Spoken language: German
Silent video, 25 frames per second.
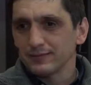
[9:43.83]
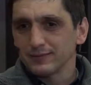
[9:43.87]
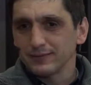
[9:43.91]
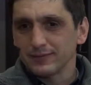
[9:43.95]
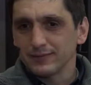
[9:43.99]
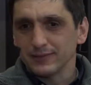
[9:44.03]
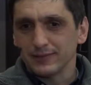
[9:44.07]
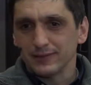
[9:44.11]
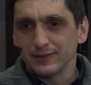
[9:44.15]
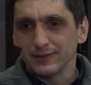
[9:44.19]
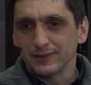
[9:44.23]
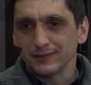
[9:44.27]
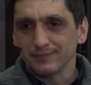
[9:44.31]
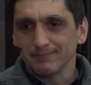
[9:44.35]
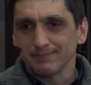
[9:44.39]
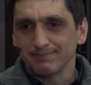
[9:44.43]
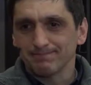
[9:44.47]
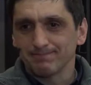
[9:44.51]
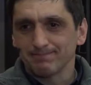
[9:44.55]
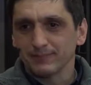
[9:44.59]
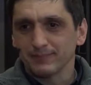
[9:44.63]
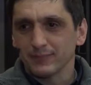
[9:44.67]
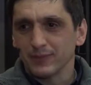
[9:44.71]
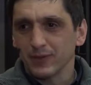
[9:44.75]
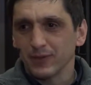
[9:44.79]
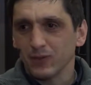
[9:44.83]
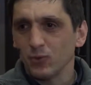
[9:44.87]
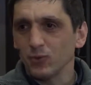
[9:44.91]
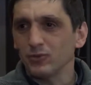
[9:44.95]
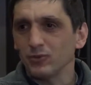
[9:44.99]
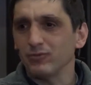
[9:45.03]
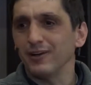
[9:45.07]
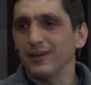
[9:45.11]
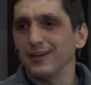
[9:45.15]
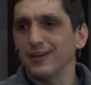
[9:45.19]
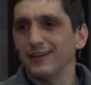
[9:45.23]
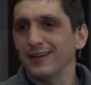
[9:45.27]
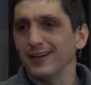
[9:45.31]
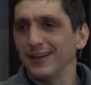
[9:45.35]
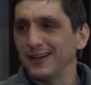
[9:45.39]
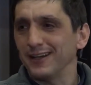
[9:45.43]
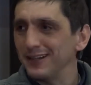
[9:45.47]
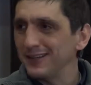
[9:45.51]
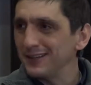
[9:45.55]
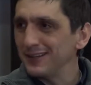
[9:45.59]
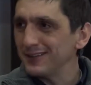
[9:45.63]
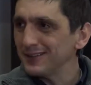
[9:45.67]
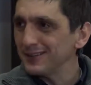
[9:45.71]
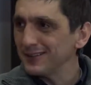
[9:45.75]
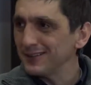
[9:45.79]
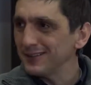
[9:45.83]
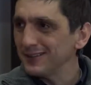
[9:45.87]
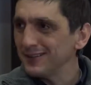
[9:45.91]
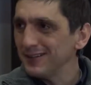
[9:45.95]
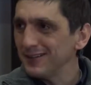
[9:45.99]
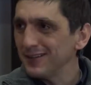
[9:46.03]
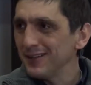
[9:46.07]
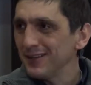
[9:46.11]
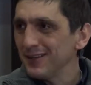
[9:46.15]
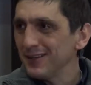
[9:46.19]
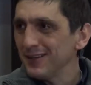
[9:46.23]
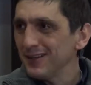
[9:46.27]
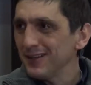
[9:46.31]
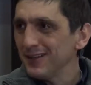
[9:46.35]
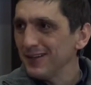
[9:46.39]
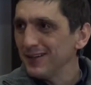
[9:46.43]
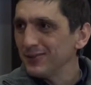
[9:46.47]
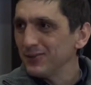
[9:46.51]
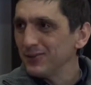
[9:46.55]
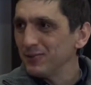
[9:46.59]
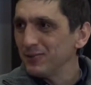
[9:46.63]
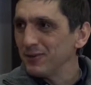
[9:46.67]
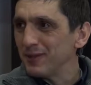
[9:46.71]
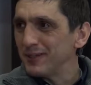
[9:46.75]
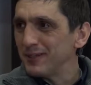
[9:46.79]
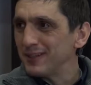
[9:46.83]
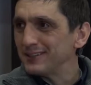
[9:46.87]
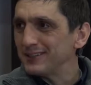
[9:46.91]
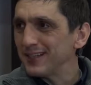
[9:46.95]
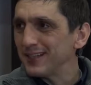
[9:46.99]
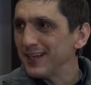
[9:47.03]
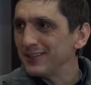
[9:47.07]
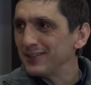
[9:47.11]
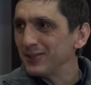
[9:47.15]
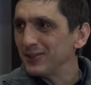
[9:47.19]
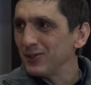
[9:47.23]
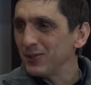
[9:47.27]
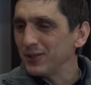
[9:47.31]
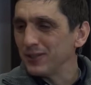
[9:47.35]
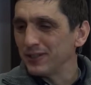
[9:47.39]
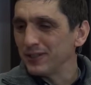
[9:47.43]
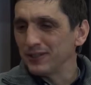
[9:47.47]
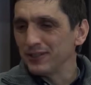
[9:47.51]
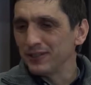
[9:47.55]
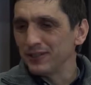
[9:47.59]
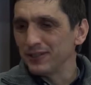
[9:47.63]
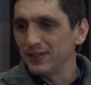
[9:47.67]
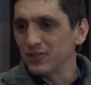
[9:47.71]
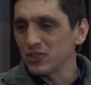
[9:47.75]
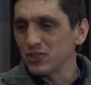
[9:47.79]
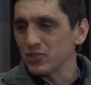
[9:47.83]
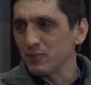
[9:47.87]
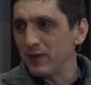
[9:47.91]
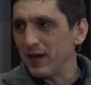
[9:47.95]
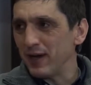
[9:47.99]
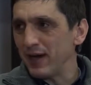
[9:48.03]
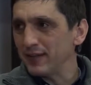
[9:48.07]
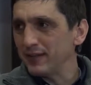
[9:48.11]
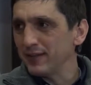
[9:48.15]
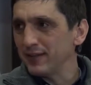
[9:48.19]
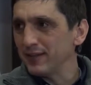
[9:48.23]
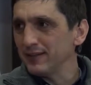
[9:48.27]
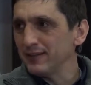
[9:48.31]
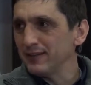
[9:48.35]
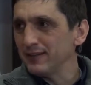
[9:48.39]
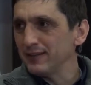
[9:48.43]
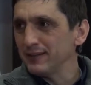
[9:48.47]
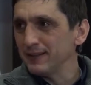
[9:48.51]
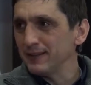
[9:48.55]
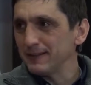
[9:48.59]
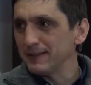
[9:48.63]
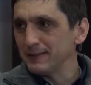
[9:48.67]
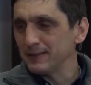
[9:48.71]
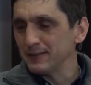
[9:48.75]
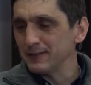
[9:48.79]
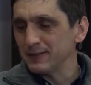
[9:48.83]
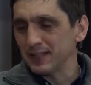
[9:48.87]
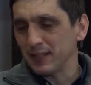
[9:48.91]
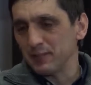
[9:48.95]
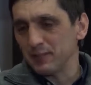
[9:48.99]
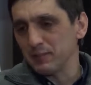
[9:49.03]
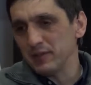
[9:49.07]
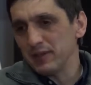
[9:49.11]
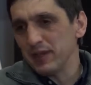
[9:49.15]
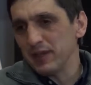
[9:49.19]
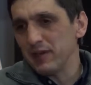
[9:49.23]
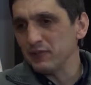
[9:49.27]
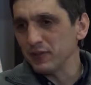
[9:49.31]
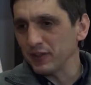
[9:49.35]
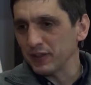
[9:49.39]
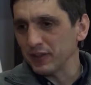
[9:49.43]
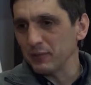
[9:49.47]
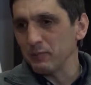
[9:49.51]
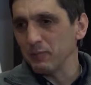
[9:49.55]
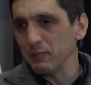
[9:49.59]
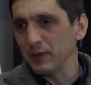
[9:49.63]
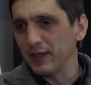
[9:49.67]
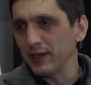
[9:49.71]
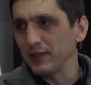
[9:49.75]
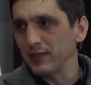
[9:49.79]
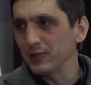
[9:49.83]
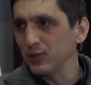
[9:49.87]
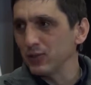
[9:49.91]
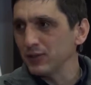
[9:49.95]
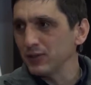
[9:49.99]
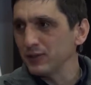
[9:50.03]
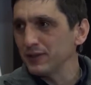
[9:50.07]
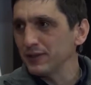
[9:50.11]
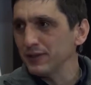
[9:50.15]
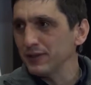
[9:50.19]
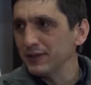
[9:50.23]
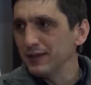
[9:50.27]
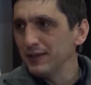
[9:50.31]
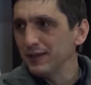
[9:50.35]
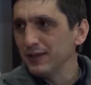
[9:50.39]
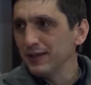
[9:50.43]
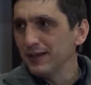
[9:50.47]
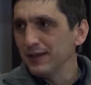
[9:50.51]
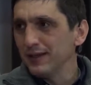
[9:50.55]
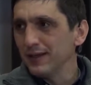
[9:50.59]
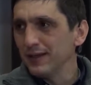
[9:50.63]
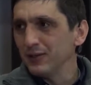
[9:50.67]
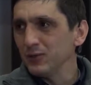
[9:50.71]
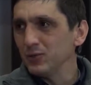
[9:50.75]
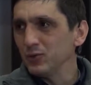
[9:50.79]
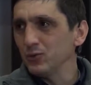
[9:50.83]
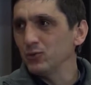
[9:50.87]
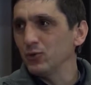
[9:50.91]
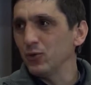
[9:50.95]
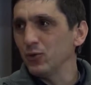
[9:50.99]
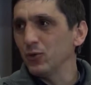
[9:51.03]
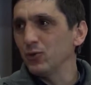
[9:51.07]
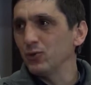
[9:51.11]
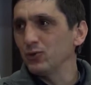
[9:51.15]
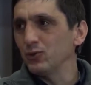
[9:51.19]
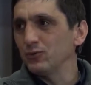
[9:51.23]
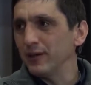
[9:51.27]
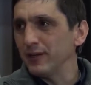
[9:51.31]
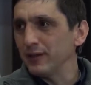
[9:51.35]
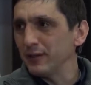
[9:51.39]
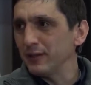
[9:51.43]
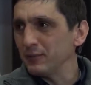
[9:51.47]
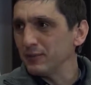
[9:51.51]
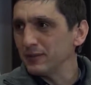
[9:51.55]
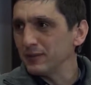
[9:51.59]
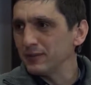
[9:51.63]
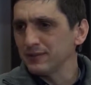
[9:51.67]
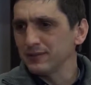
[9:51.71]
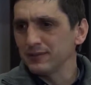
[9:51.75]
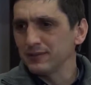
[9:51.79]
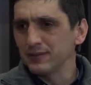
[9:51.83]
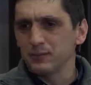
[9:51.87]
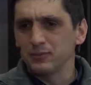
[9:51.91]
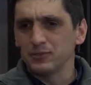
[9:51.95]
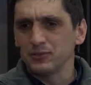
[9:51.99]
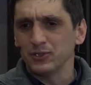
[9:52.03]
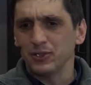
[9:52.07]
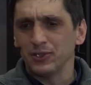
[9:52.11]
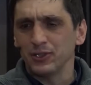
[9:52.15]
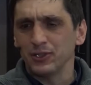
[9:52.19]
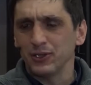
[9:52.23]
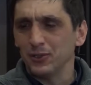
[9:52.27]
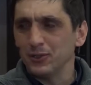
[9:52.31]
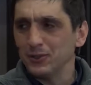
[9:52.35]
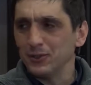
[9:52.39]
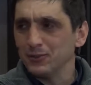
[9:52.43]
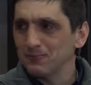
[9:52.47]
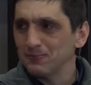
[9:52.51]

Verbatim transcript: Ja, Rotwein eigentlich. Durch meine Zeit auch in, in Spanien, das hat mich einfach geprägt dort, ein guter Rotwein. Aber das gibt es ja hier auch.